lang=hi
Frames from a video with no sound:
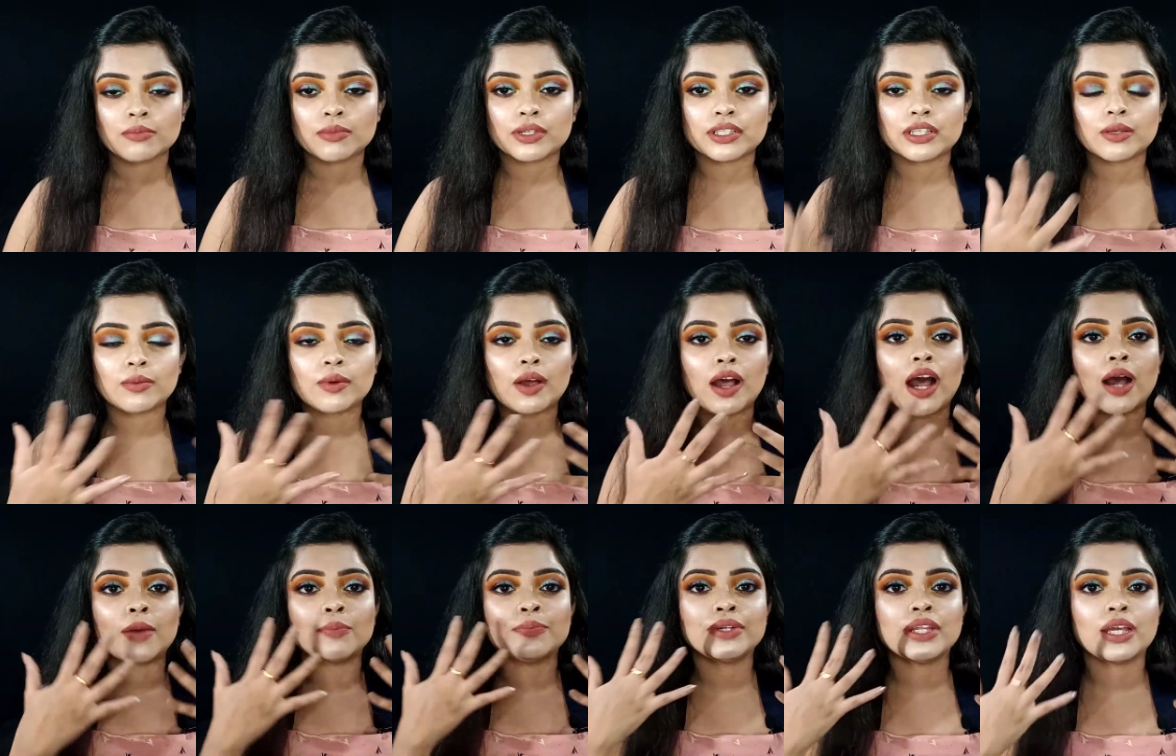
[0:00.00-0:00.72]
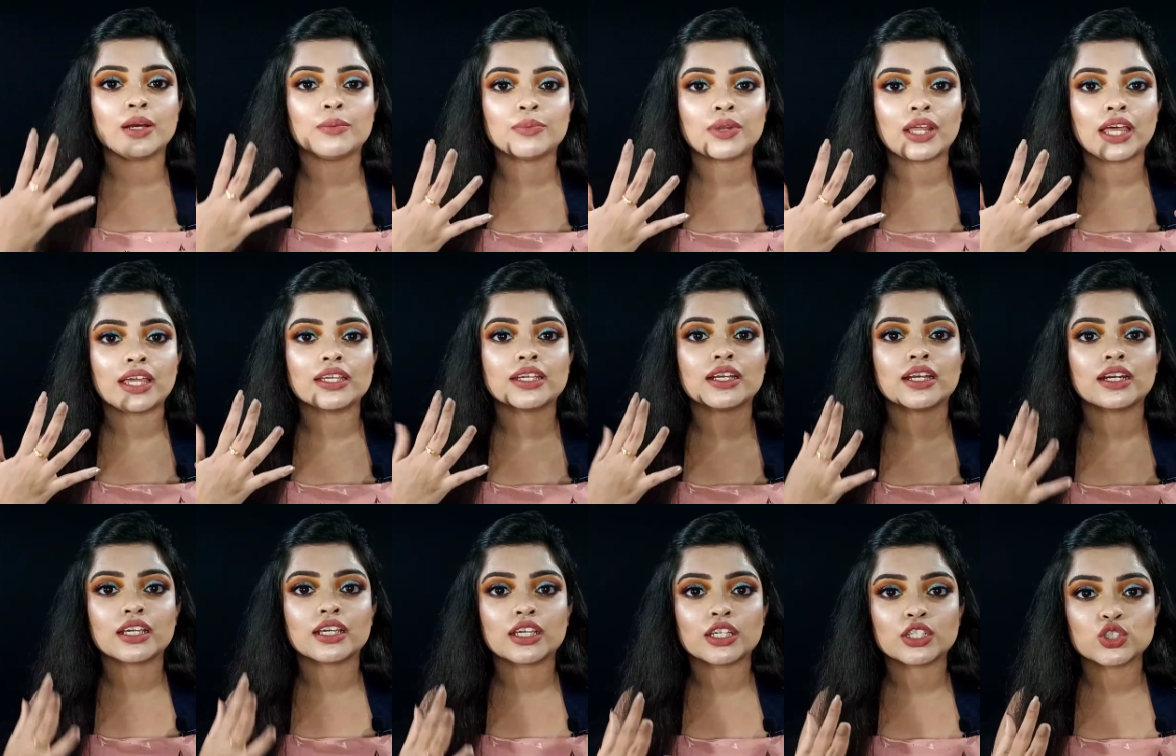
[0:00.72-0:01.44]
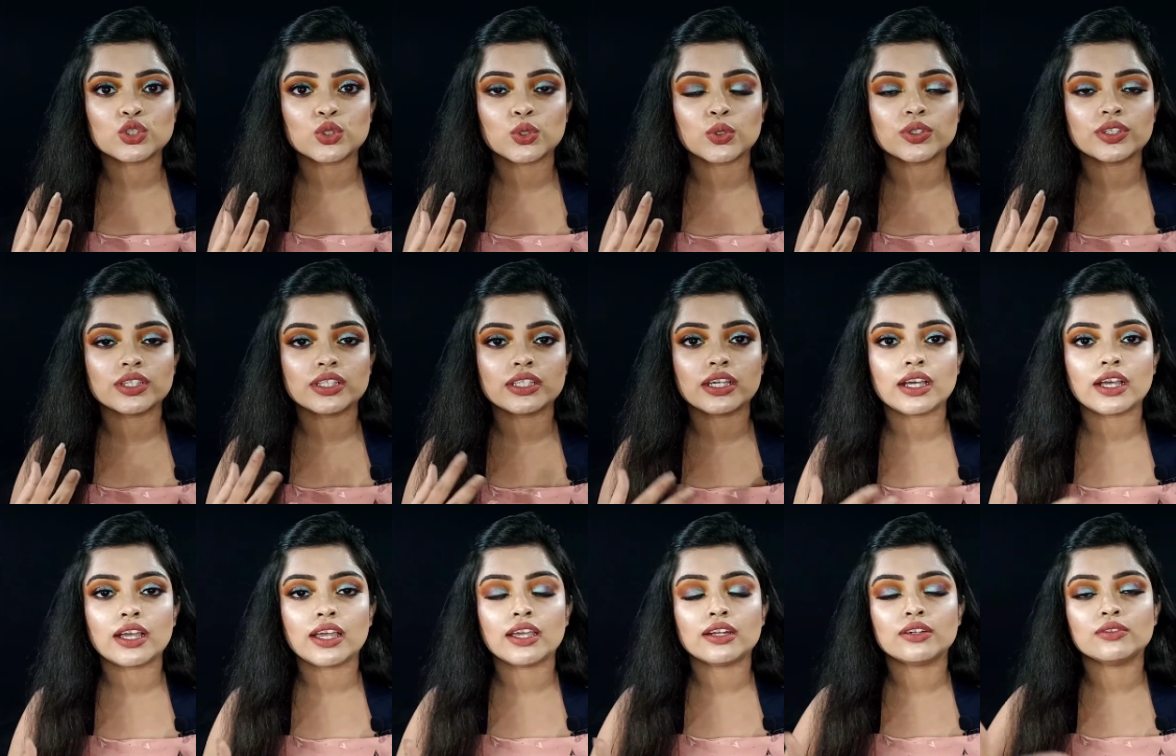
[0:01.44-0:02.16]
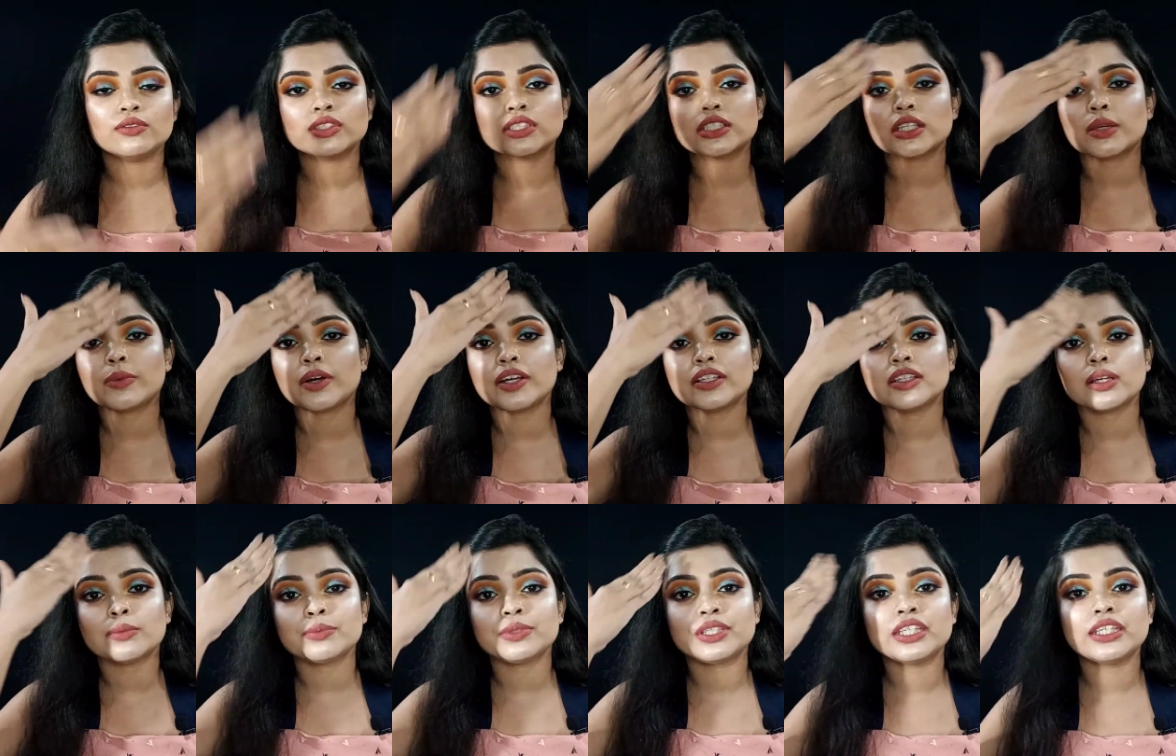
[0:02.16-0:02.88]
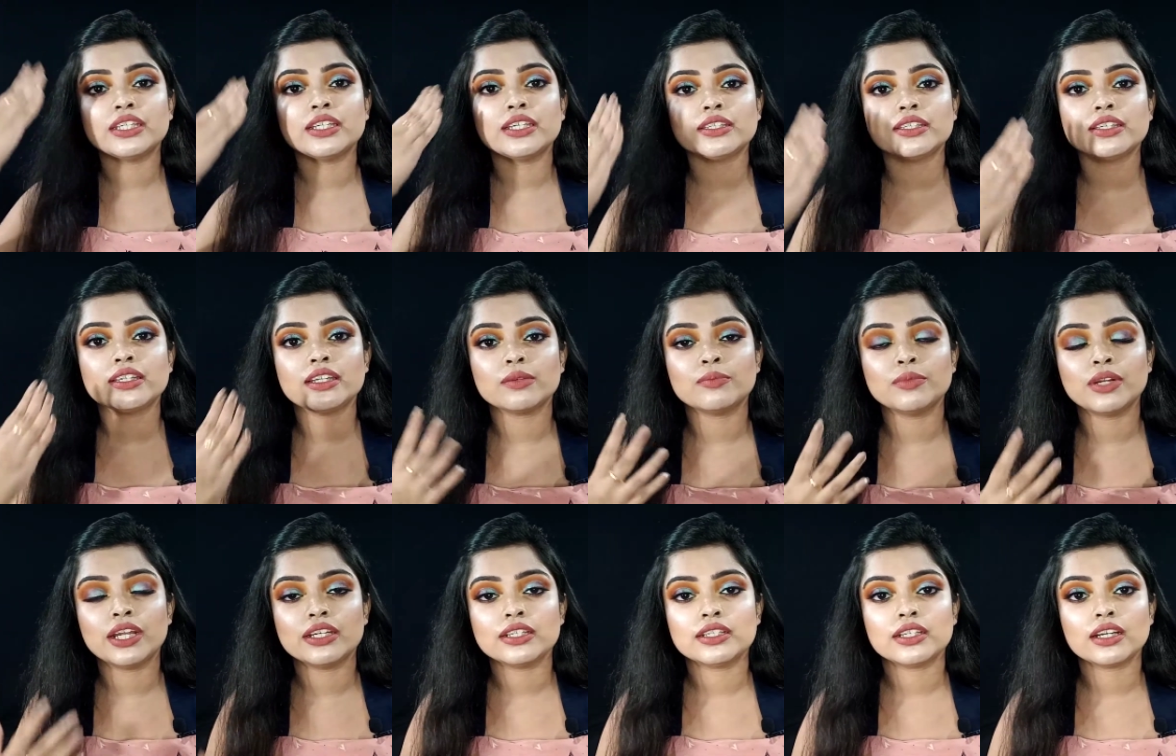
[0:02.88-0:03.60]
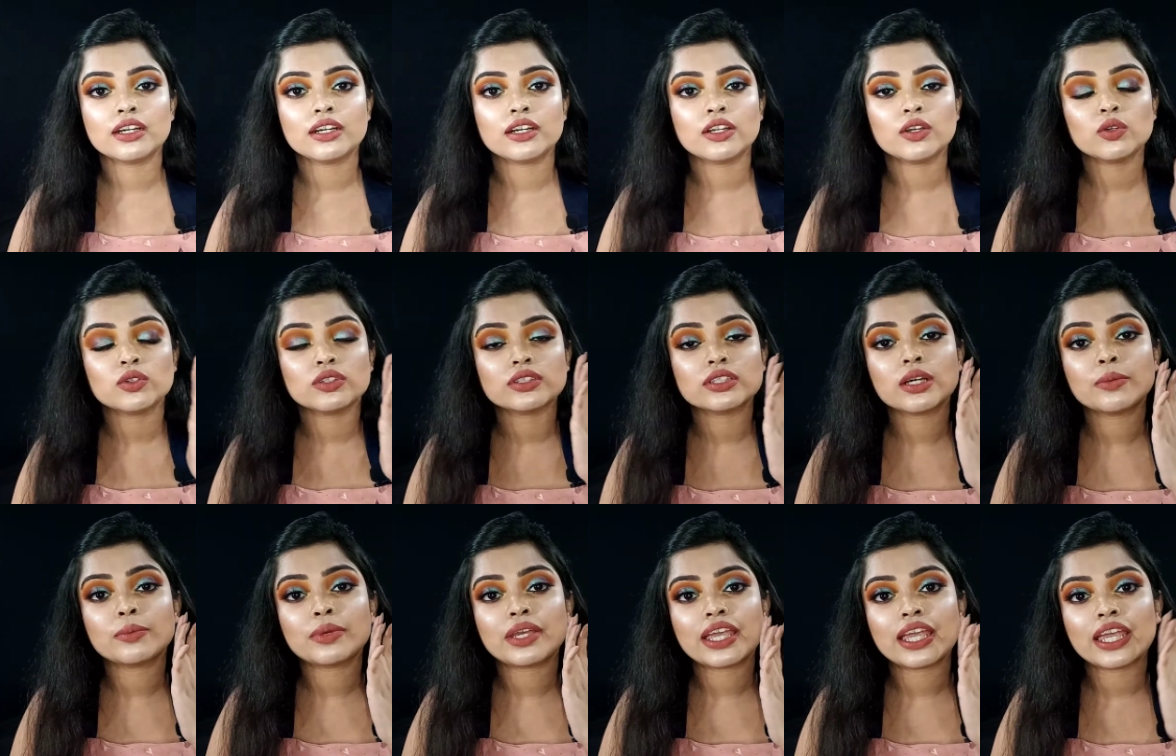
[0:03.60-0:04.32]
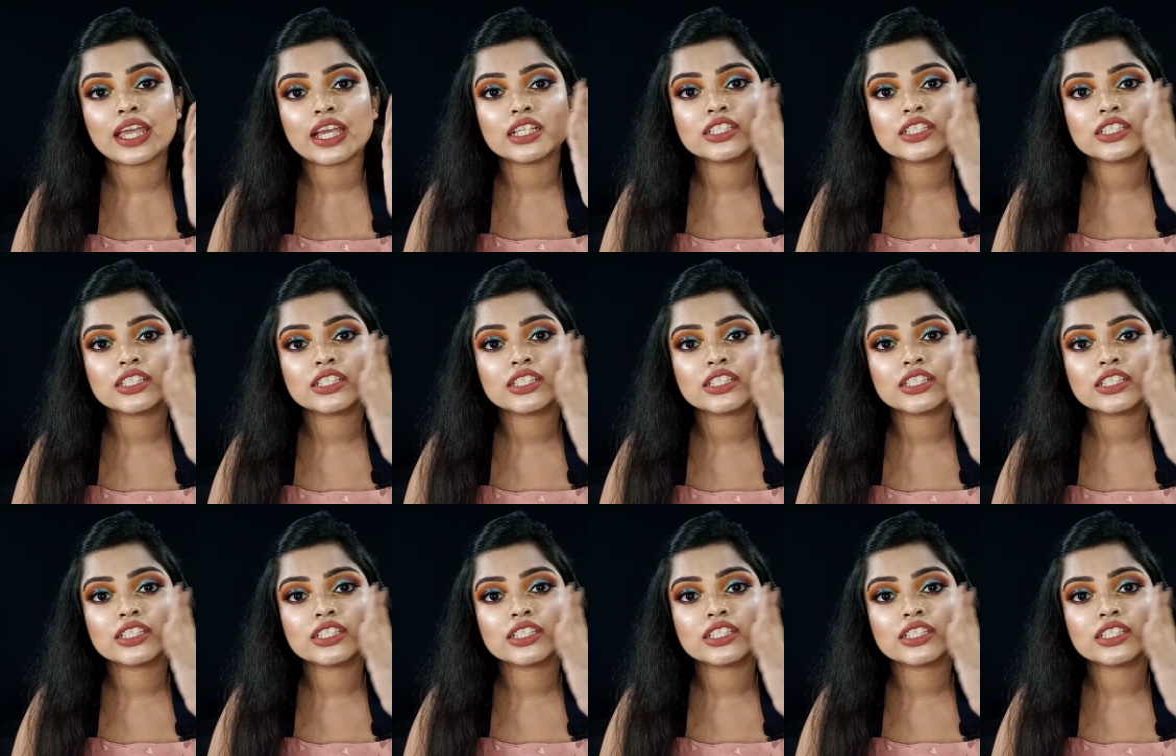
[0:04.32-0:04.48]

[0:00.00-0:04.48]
मतलब आपने अप्लाई करके छोड़ दिया एंड उसके बाद आप धीरे धीरे ब्लेंड कर रहे हो तब